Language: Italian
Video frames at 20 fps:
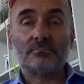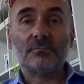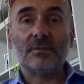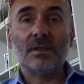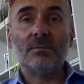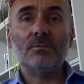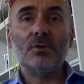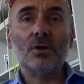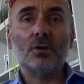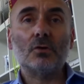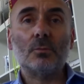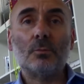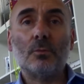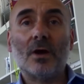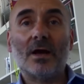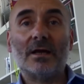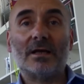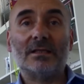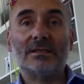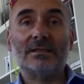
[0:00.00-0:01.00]
mi occupo
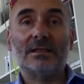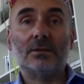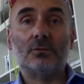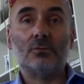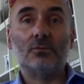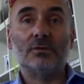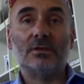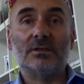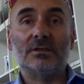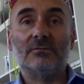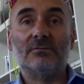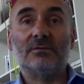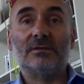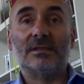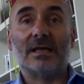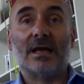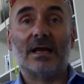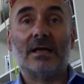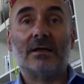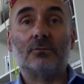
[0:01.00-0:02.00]
anche di alcune
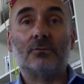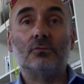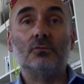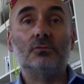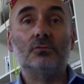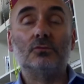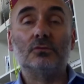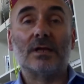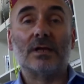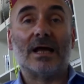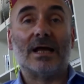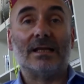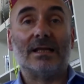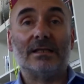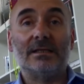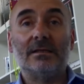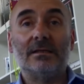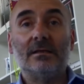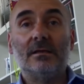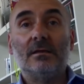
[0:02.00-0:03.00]
attività
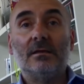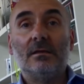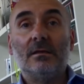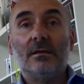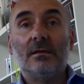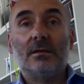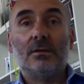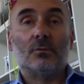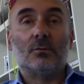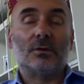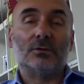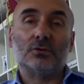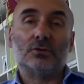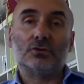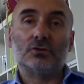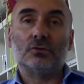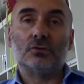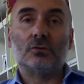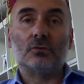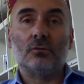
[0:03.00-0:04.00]
culturali, in quanto
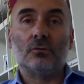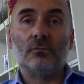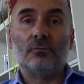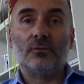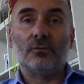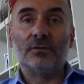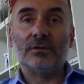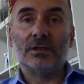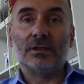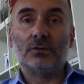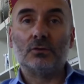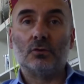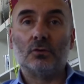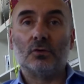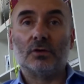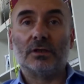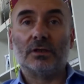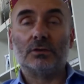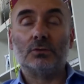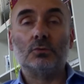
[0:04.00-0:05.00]
sono
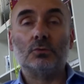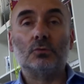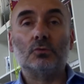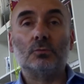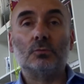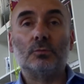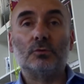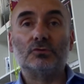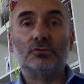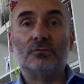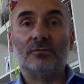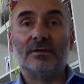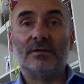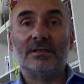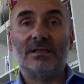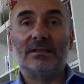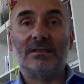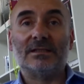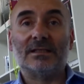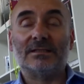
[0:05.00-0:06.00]
cofondatore di un gruppo
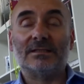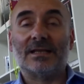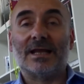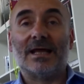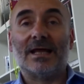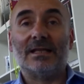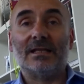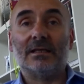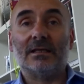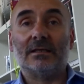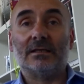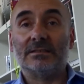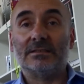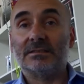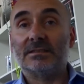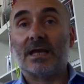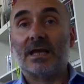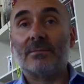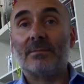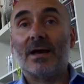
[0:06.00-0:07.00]
giovanile teatrale che si
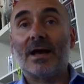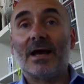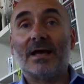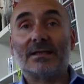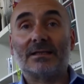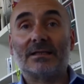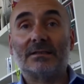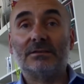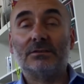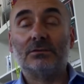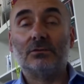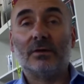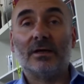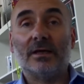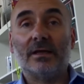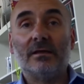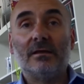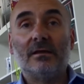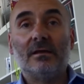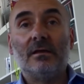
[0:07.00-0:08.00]
chiama Arca di
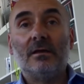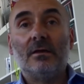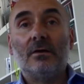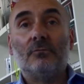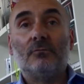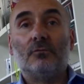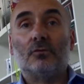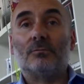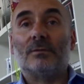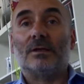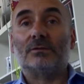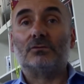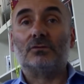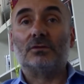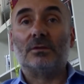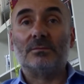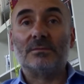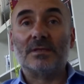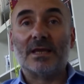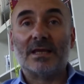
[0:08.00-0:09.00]
Noè, formato
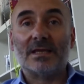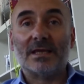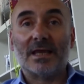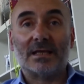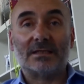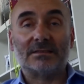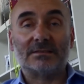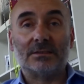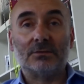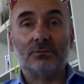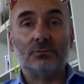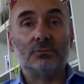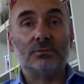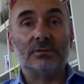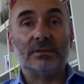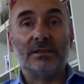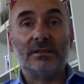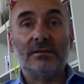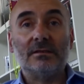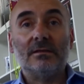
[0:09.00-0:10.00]
da miei ex
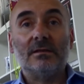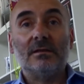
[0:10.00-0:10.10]
alunni,